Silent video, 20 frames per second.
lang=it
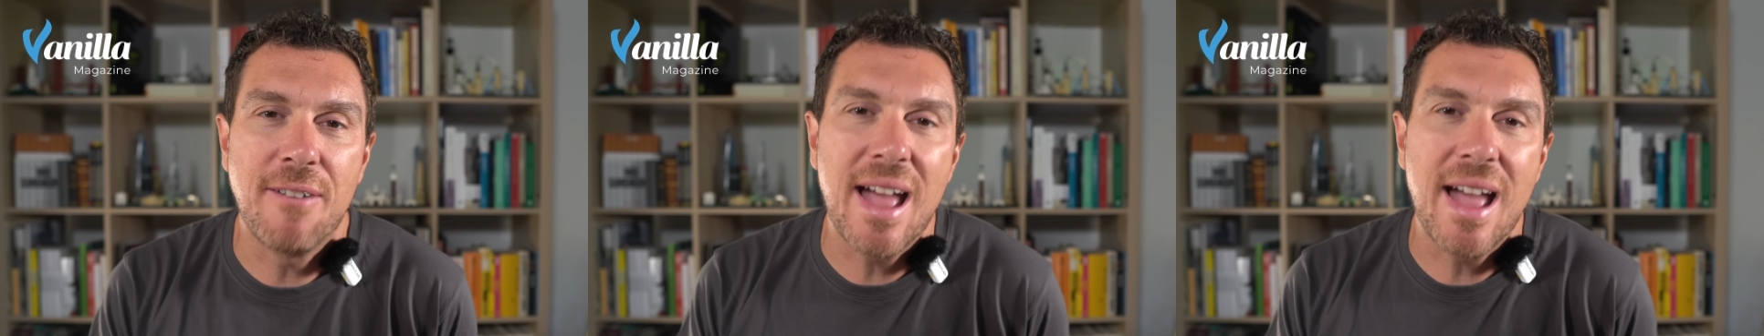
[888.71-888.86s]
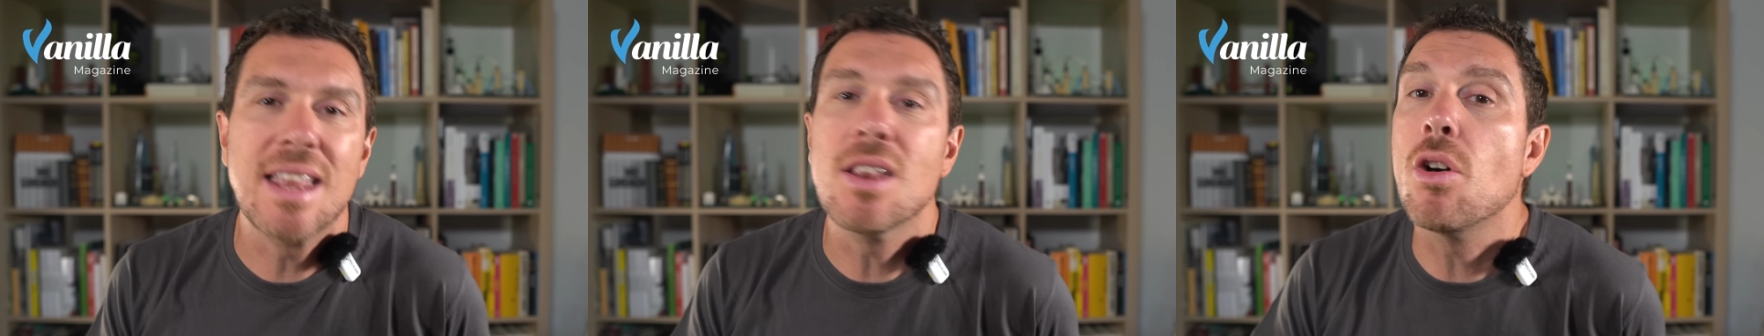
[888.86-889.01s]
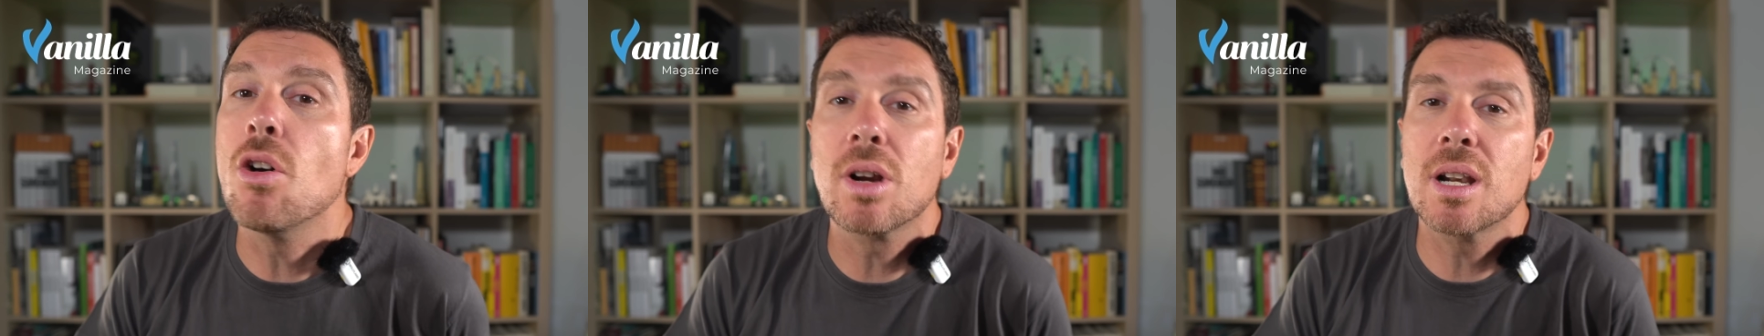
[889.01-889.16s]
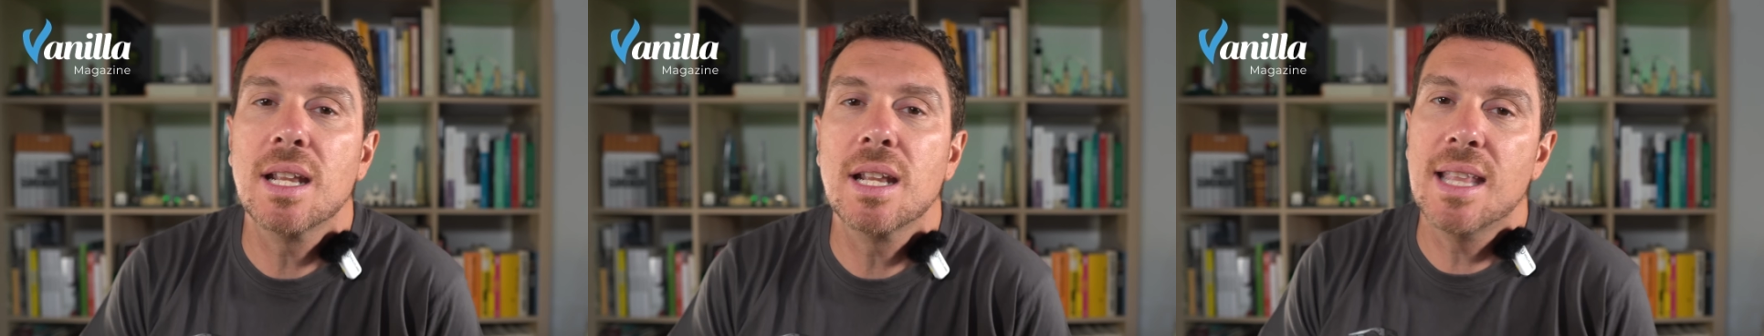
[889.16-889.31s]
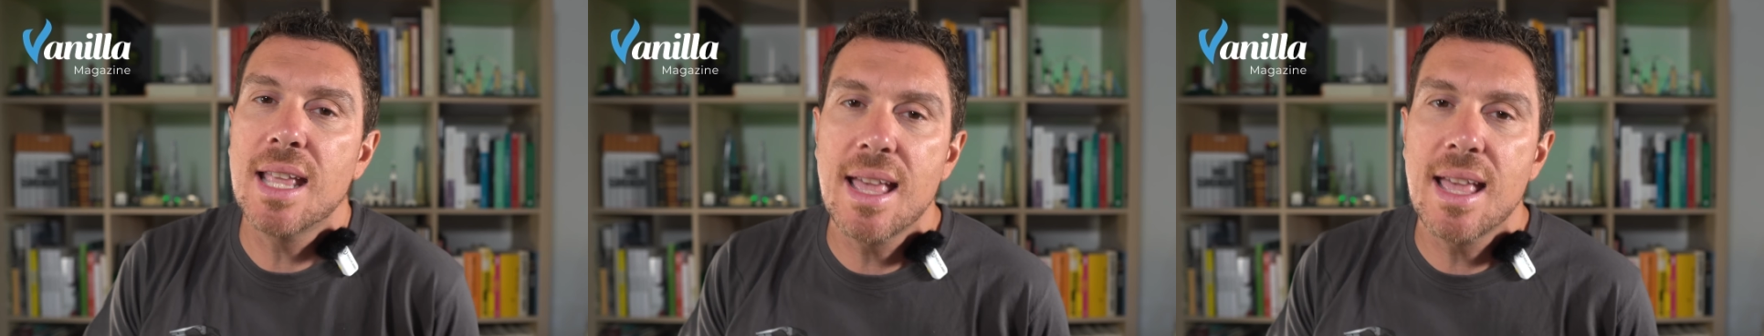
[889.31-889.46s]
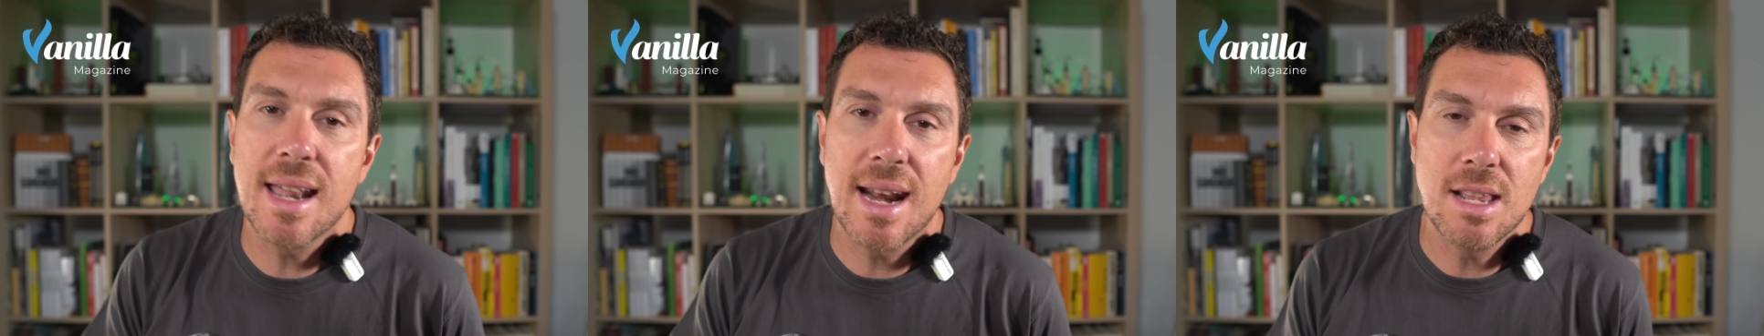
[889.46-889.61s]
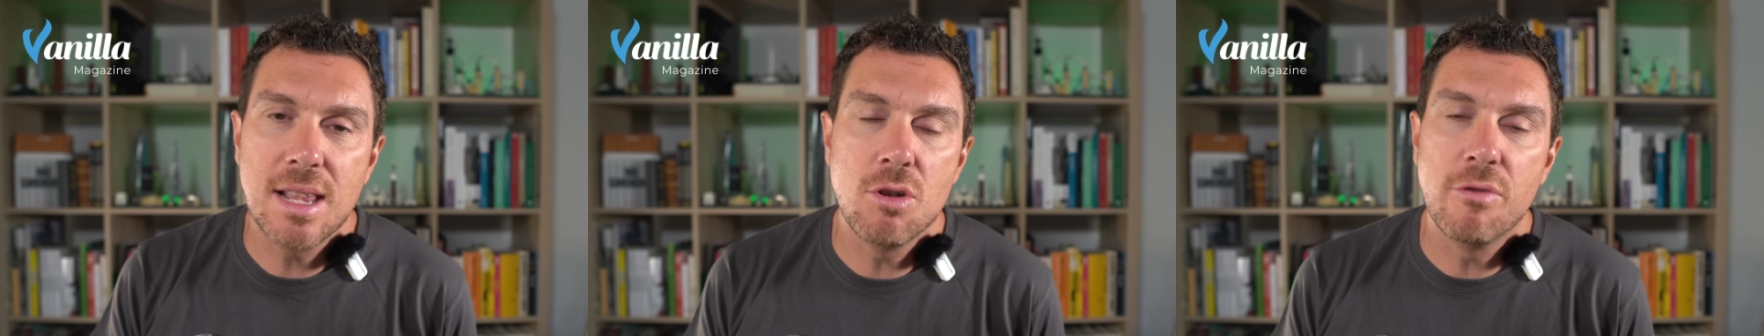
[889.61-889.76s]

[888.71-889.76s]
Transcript: fa inorridire